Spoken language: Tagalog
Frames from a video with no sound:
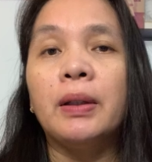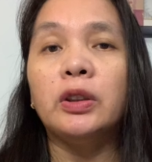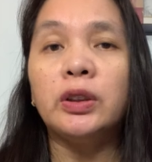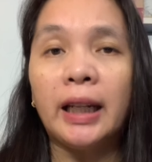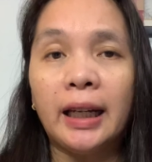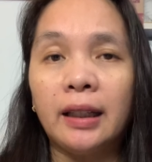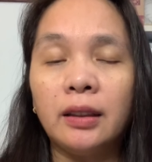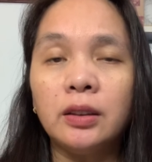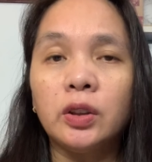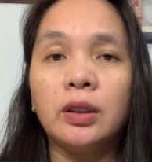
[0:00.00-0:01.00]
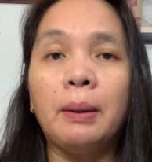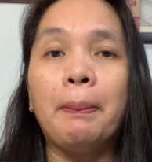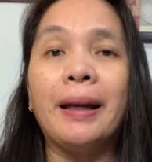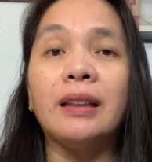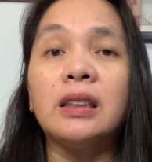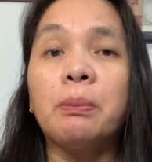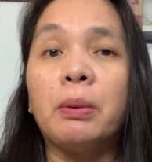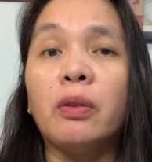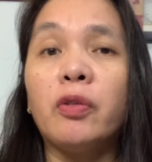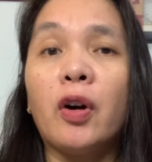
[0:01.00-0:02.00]
change depende sa
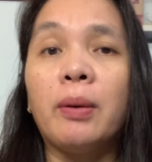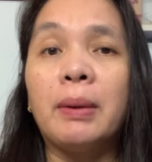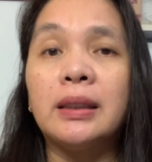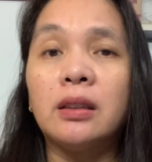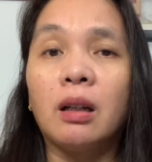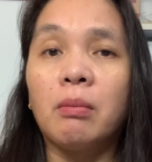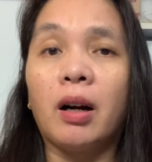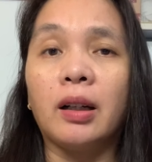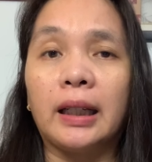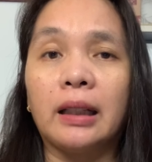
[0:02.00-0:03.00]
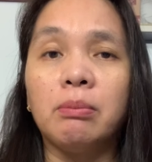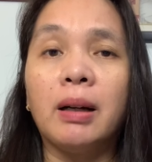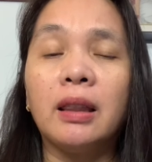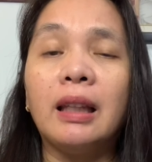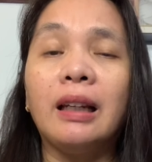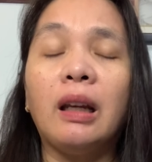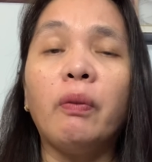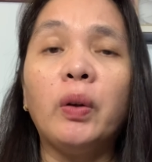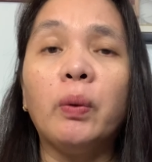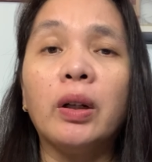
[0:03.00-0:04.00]
performance ng market. But then
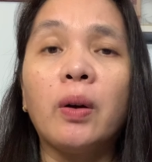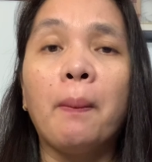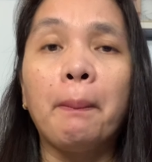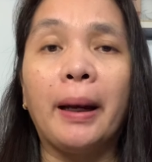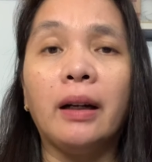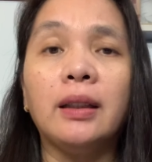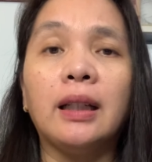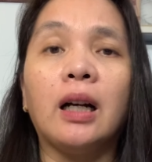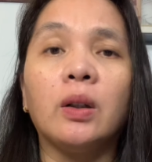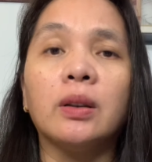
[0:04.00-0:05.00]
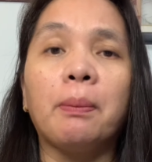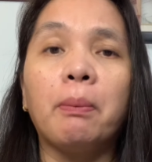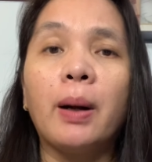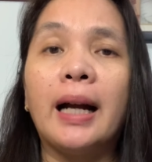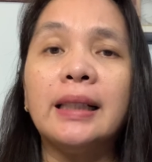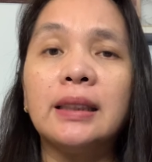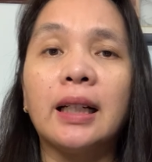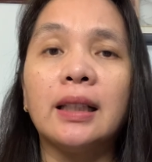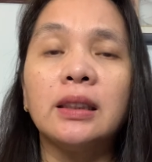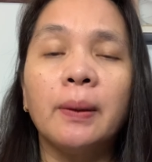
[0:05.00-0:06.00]
if you will compare now the
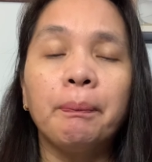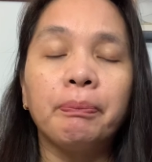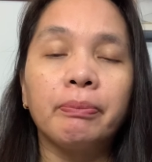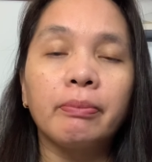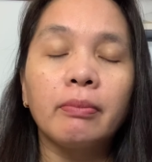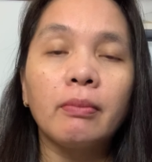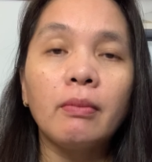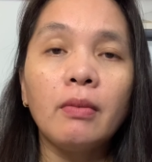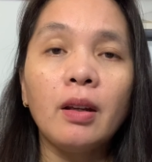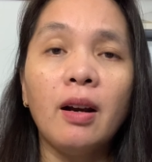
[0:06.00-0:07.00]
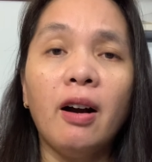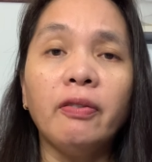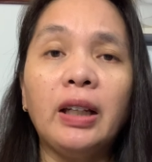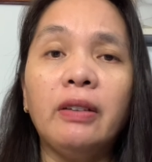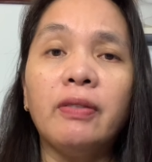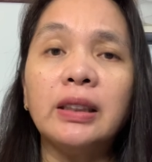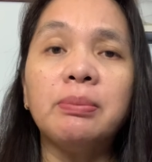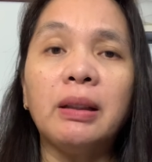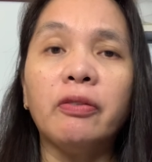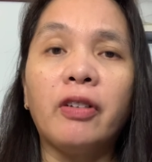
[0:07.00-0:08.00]
prices of the
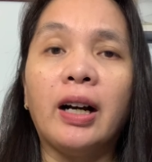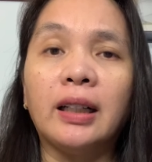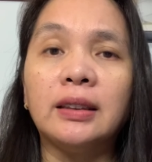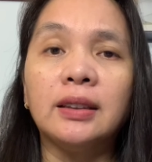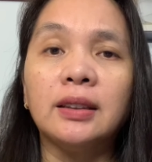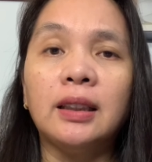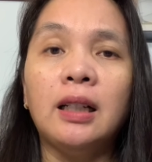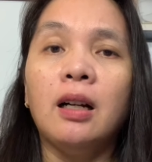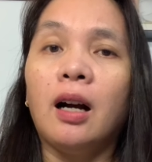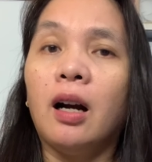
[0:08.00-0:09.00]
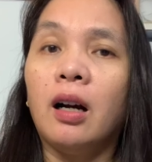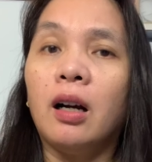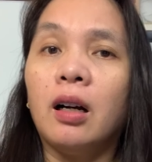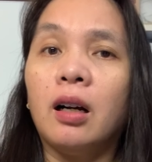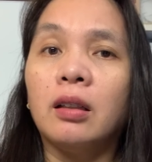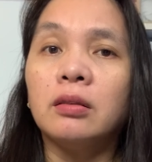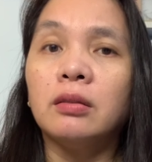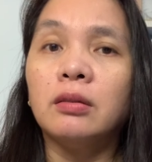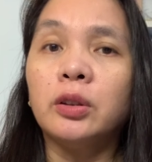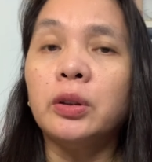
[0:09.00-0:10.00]
investment fund uh,
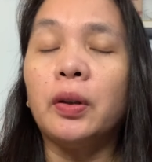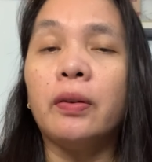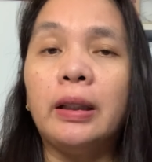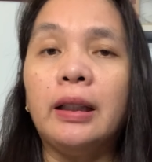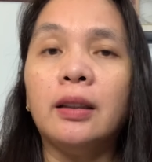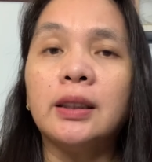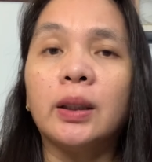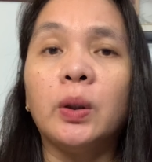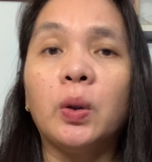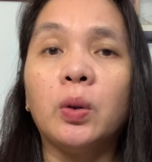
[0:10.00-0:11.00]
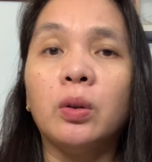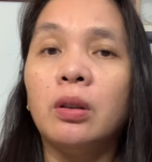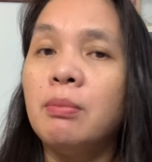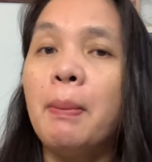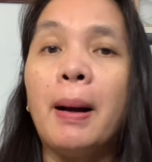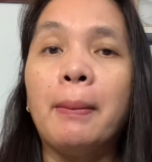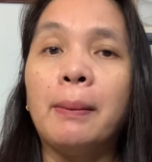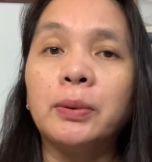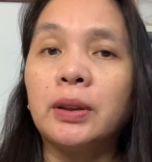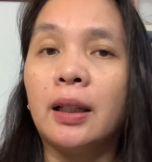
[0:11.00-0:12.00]
two to 3 years ago, mababa
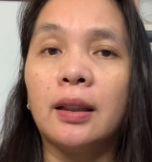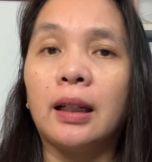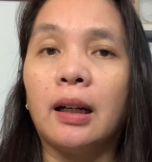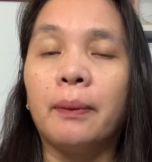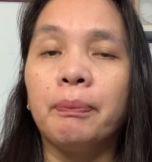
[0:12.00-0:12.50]
po talaga.